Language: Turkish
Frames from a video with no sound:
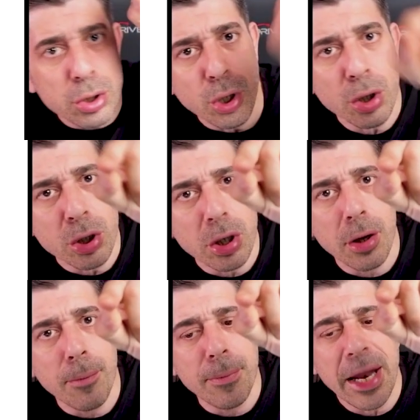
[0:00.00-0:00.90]
Look
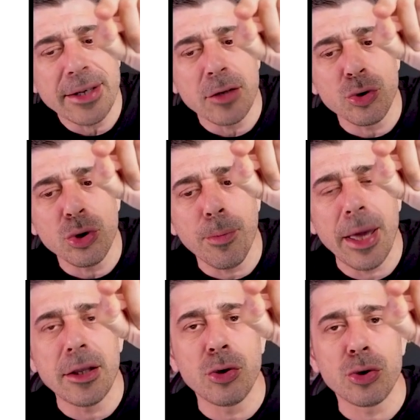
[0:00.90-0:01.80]
nerede durdu?
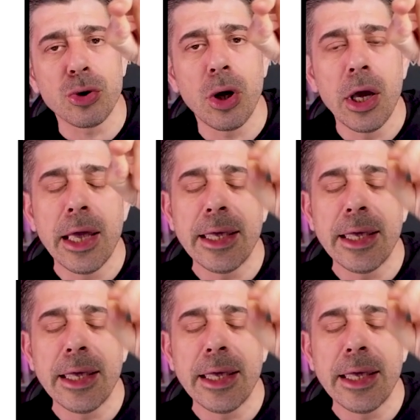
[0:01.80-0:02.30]
B'de durdu.